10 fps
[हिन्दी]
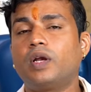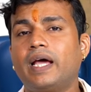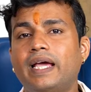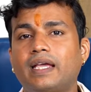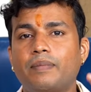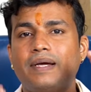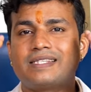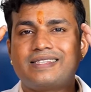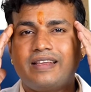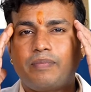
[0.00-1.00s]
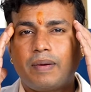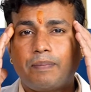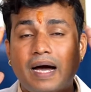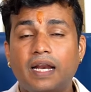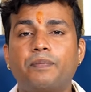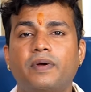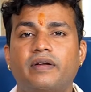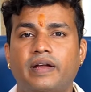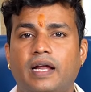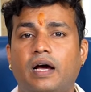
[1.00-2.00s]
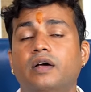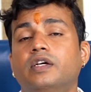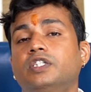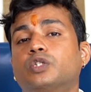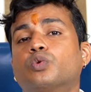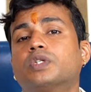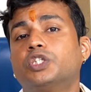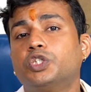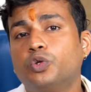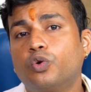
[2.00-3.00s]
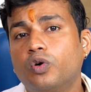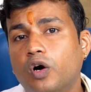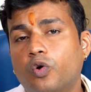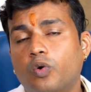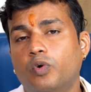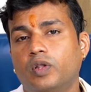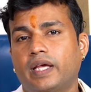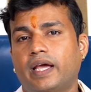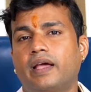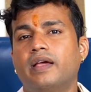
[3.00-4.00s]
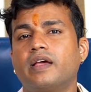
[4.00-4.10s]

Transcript: बोला है कि भाई सिर में भारीपन रहना जिसको कि शिरो गौरव बोलते हैं